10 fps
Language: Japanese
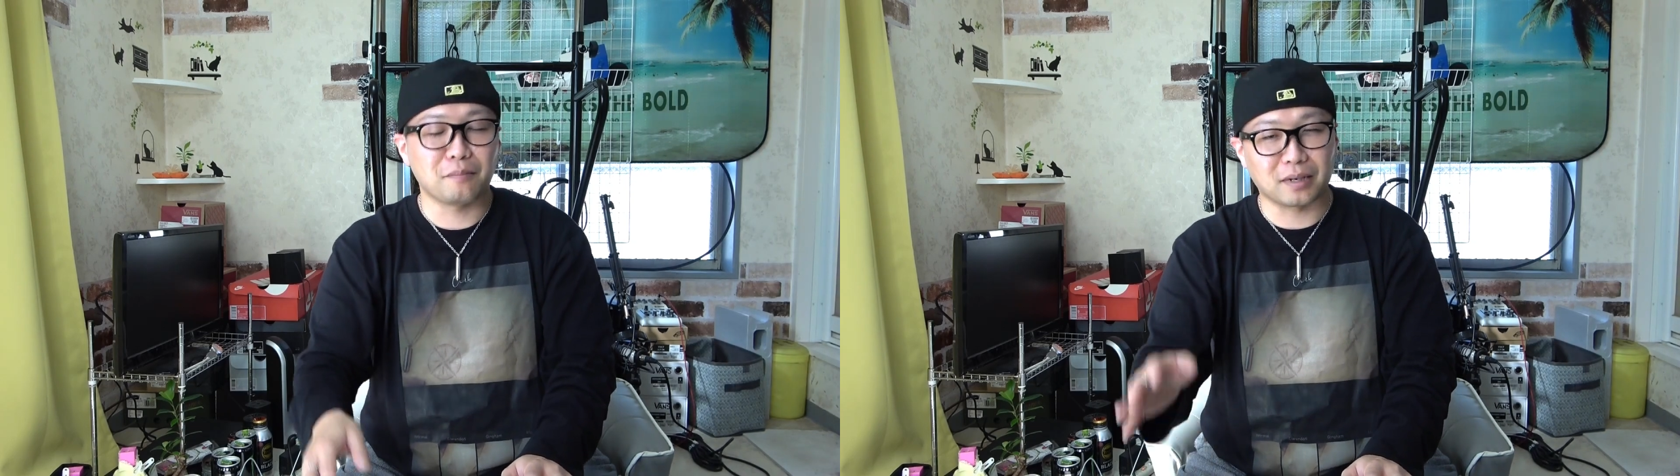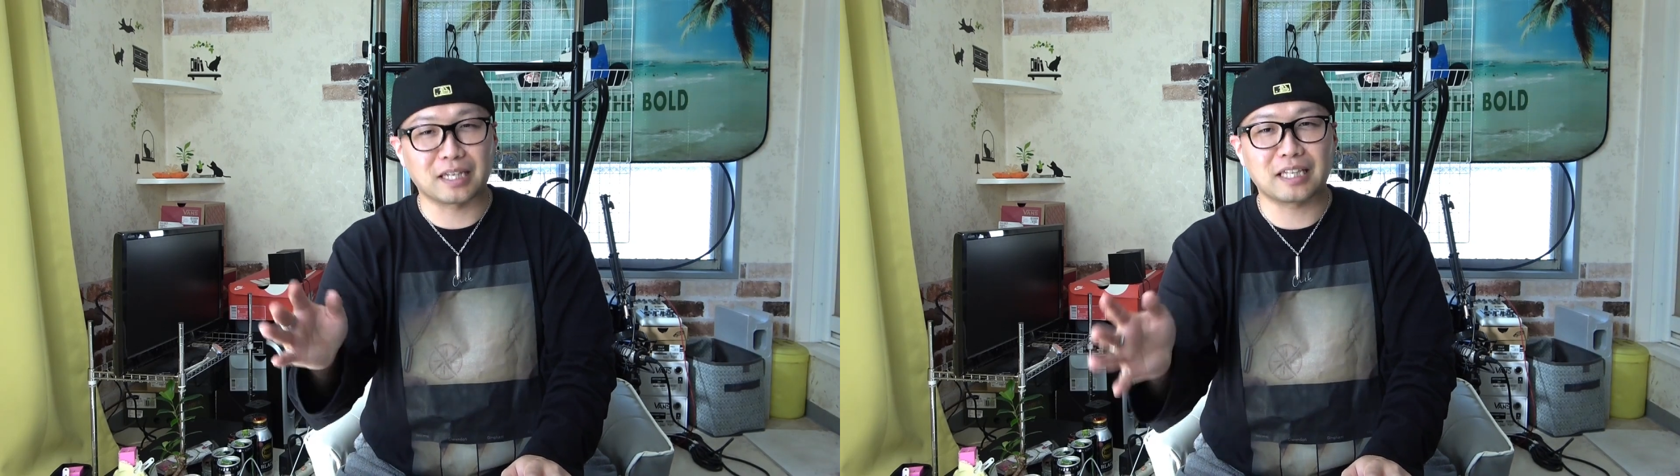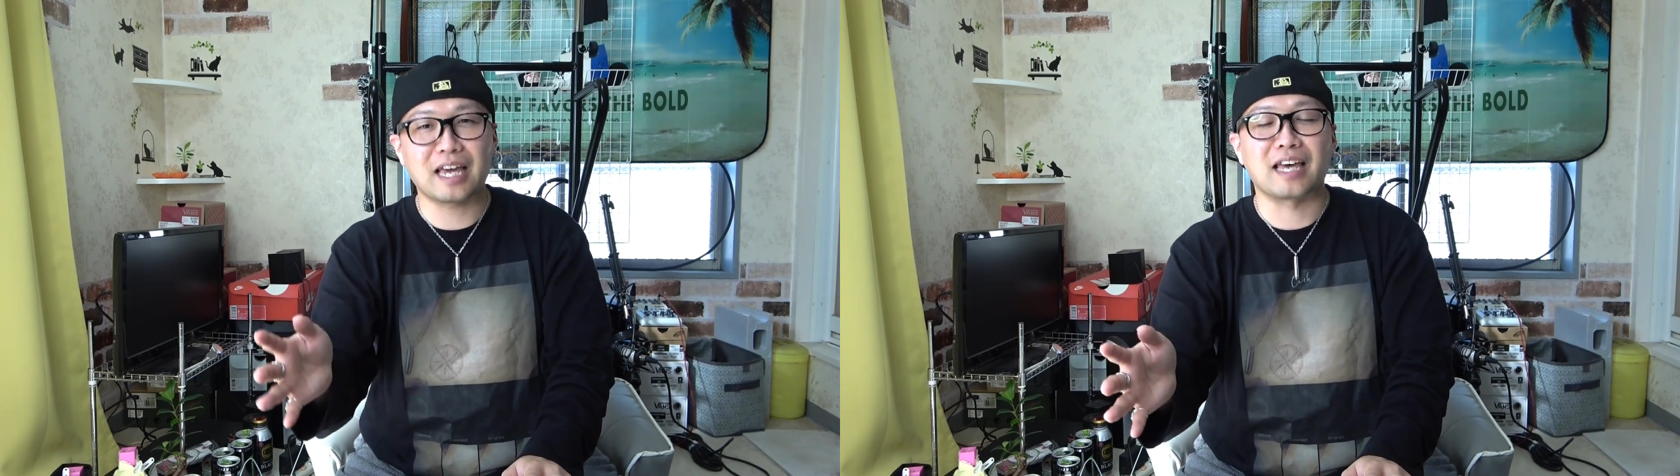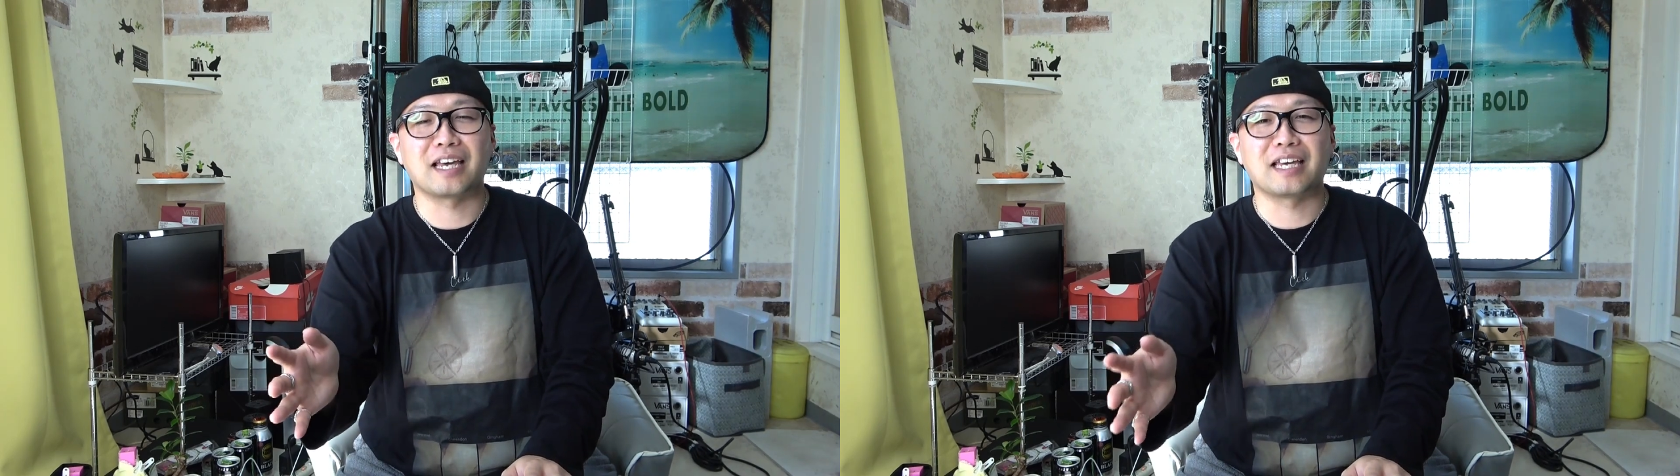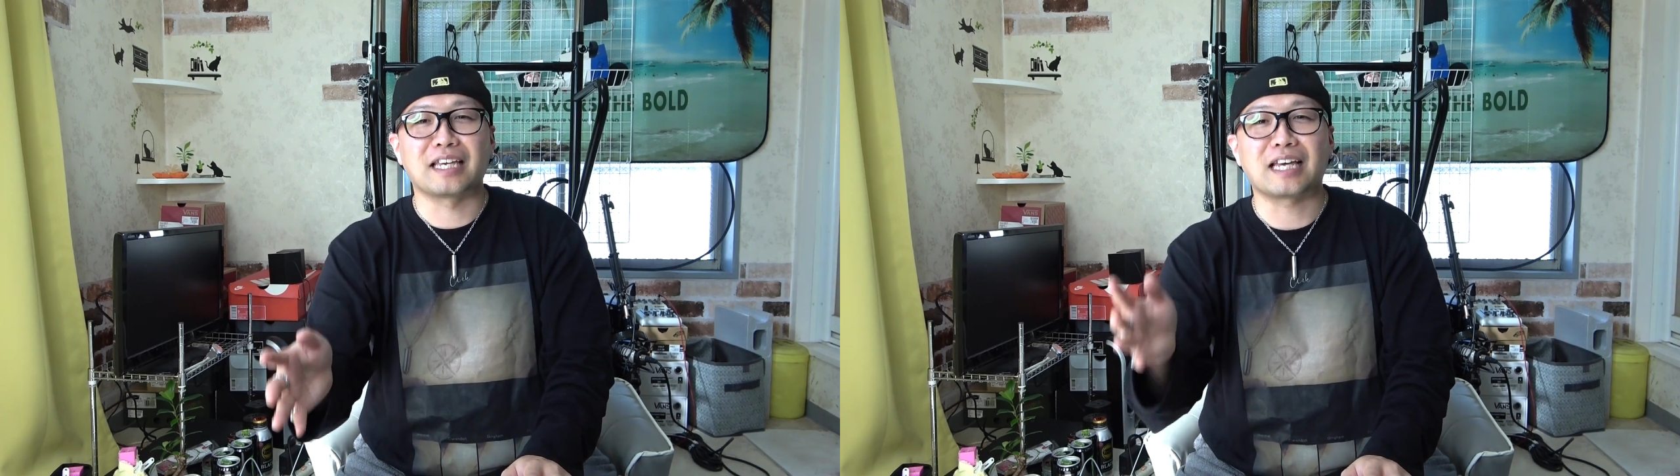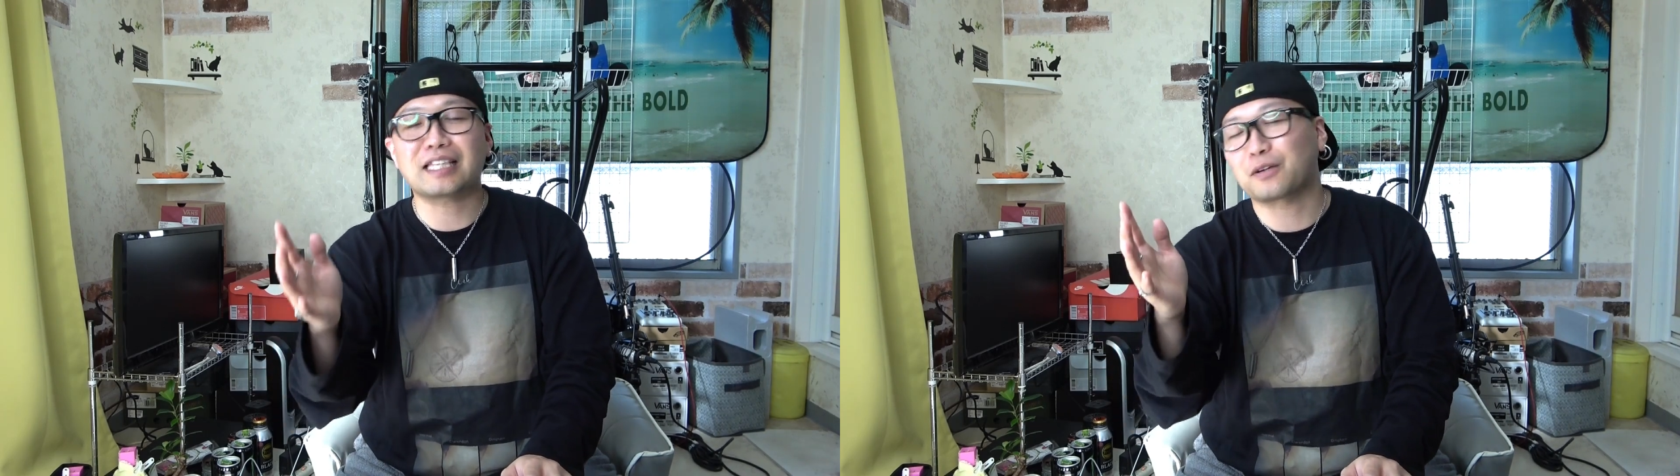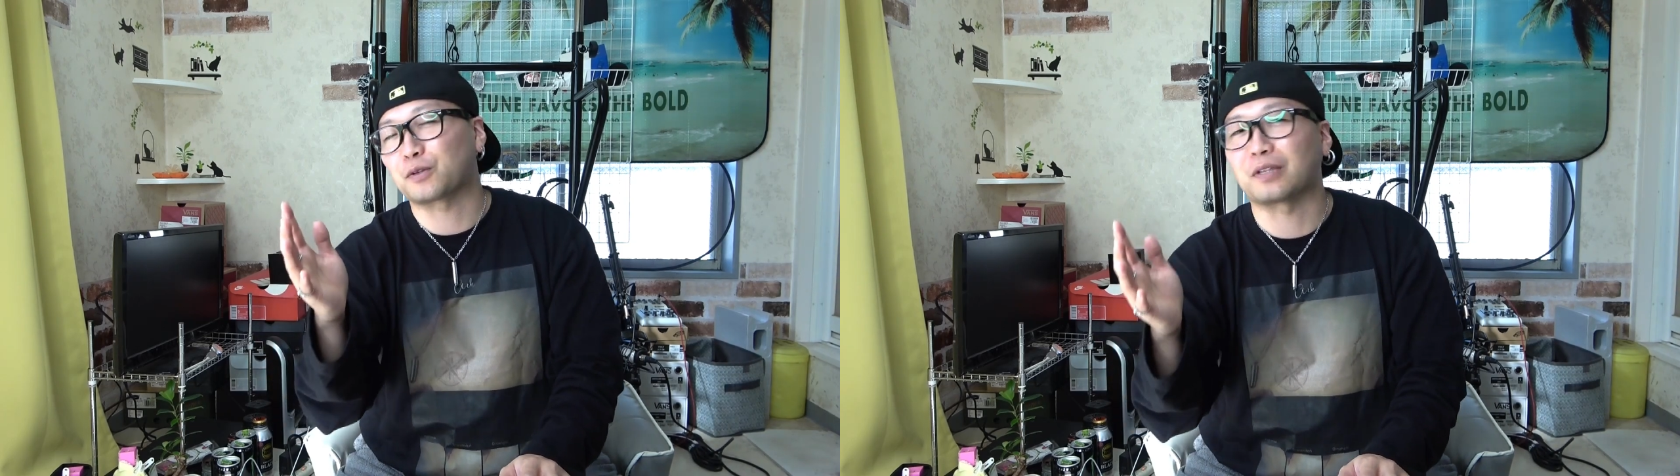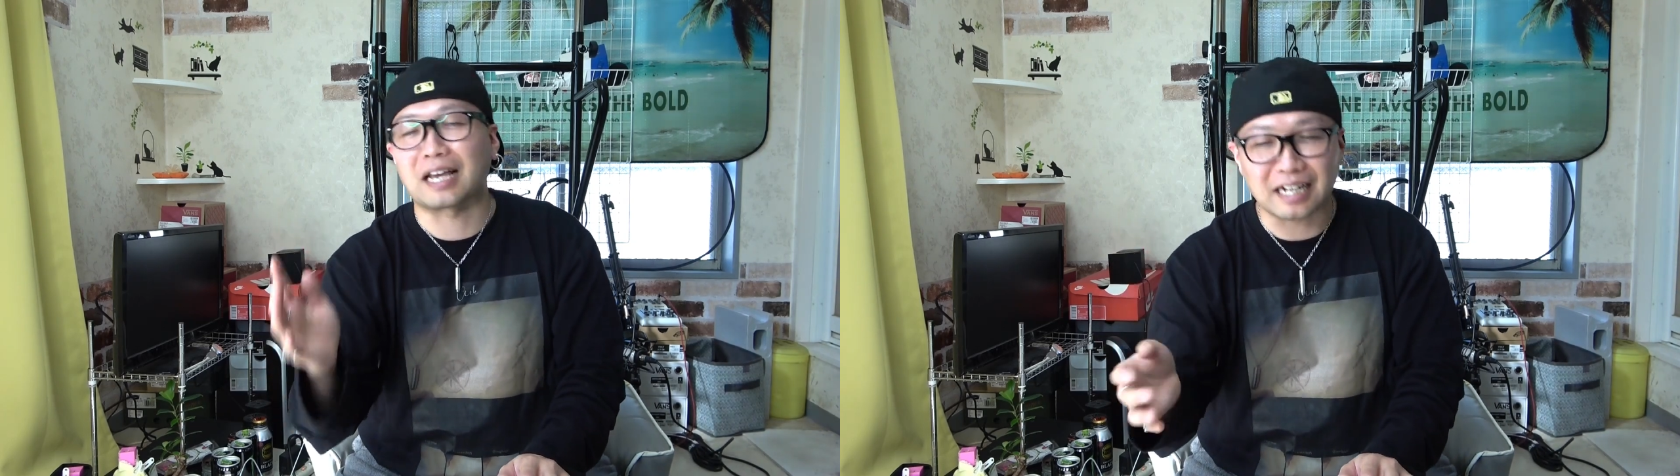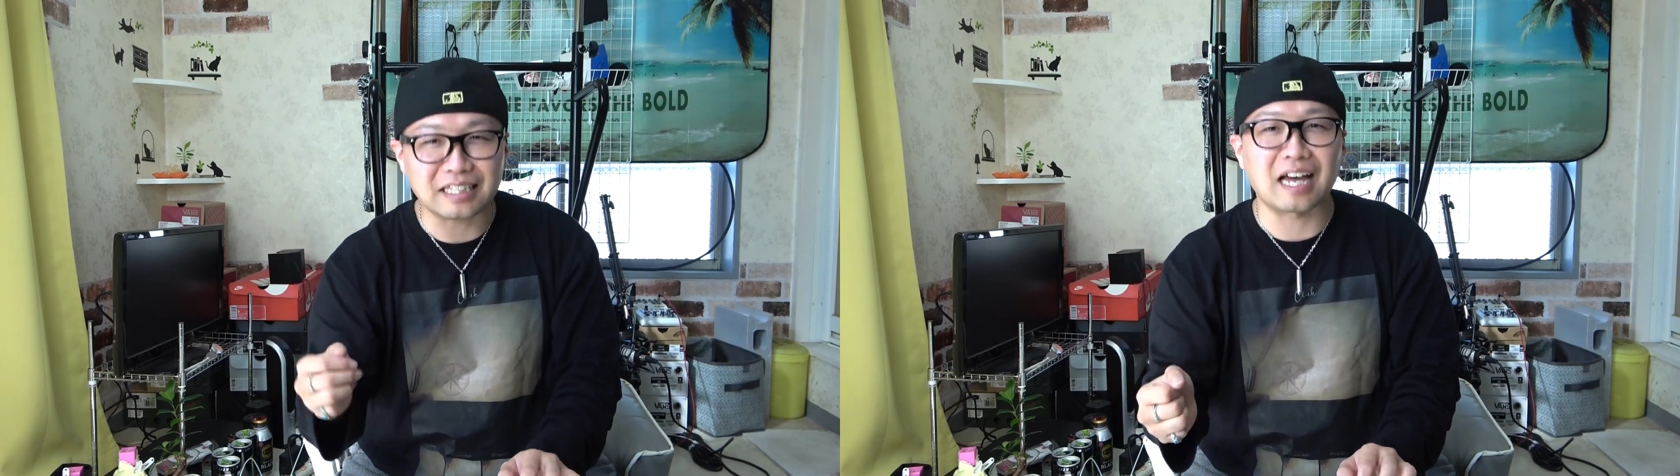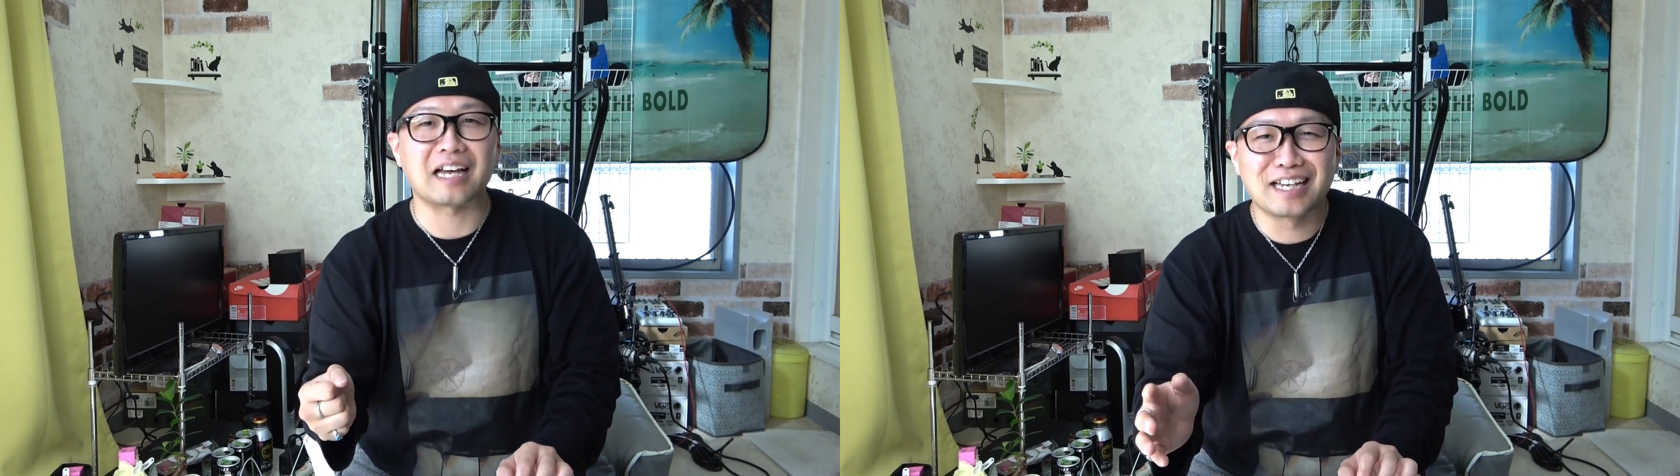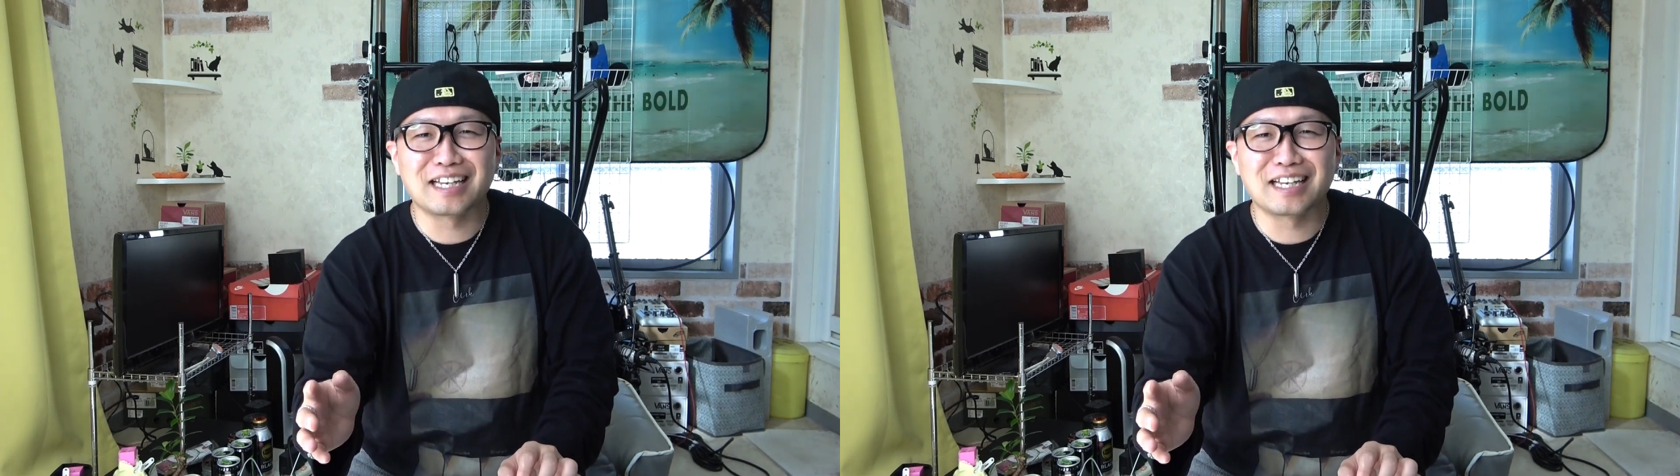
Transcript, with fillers: まだね、やったことない方、